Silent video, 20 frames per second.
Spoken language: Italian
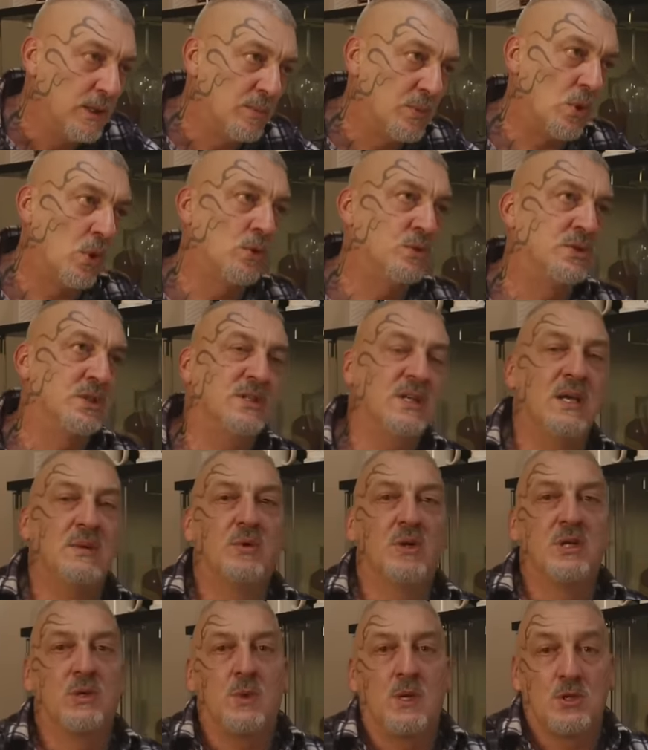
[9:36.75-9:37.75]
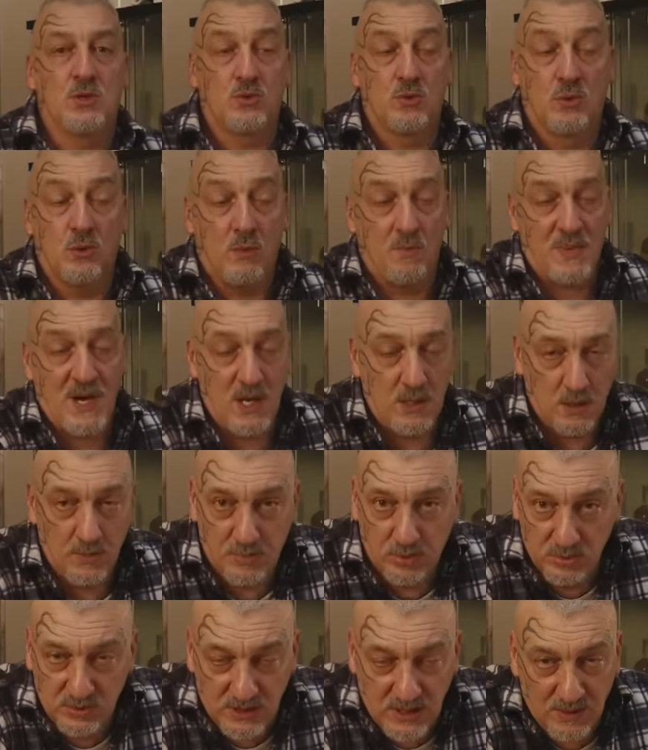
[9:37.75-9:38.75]
Punti deboli quali sono? Un paio di
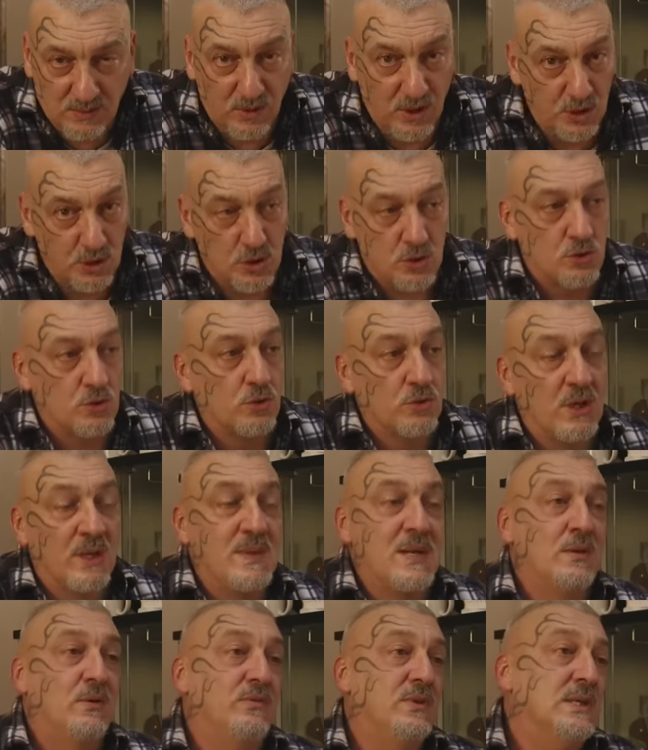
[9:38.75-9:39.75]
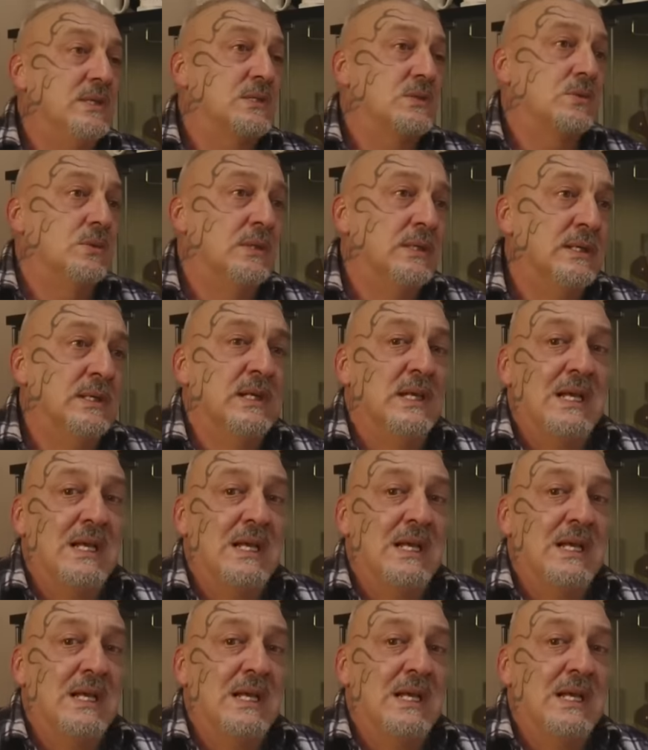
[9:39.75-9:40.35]
punti deboli ci sono, l'abbiamo visto.